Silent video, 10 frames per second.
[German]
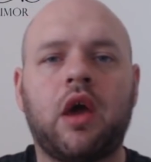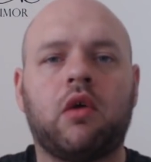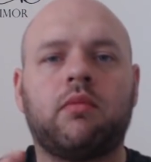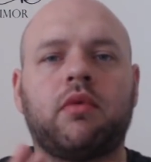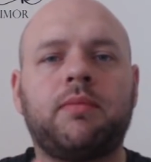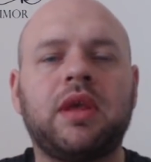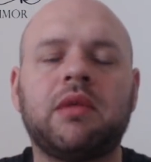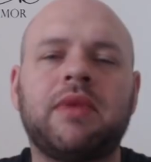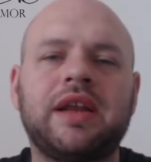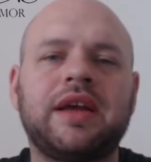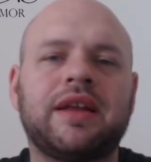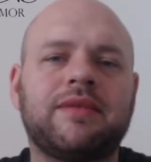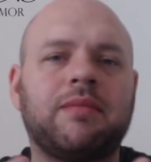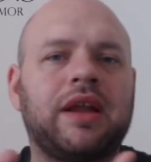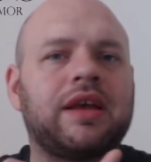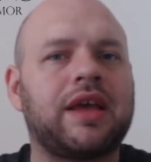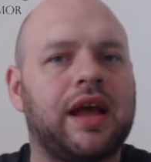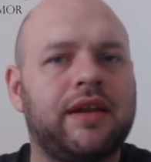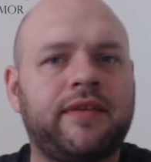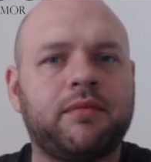und probieren mal den ganzen
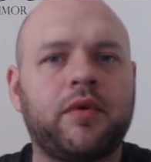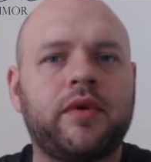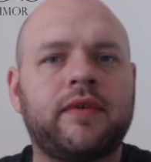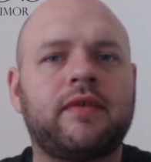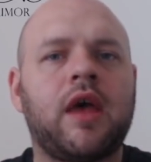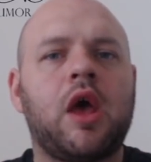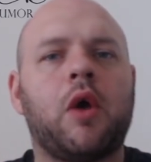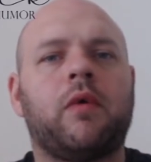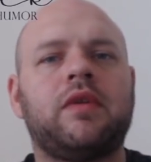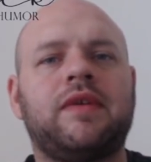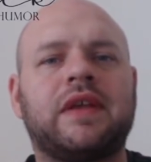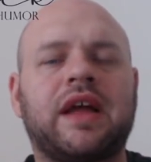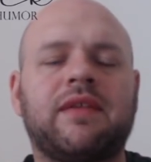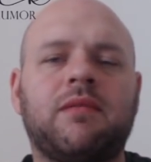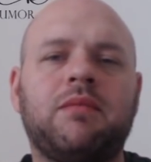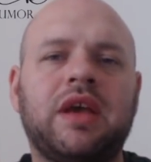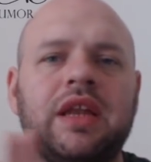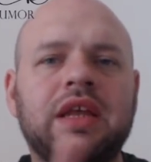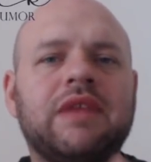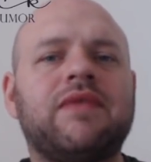Materialismus und diese ganze
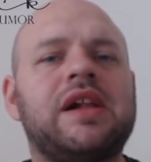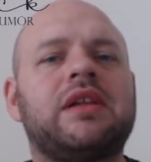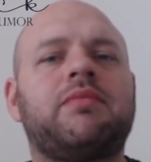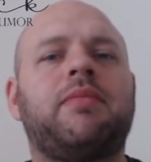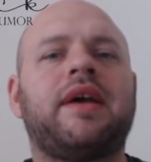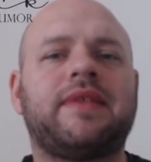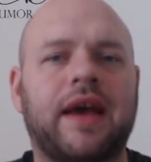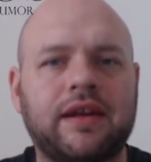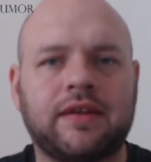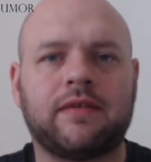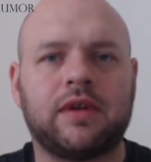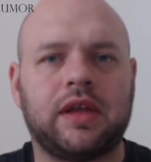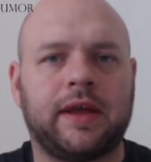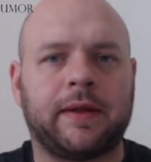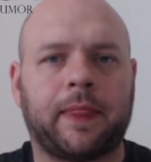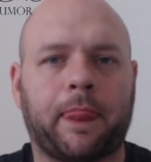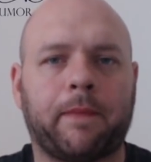Medienwelt beiseite zu legen.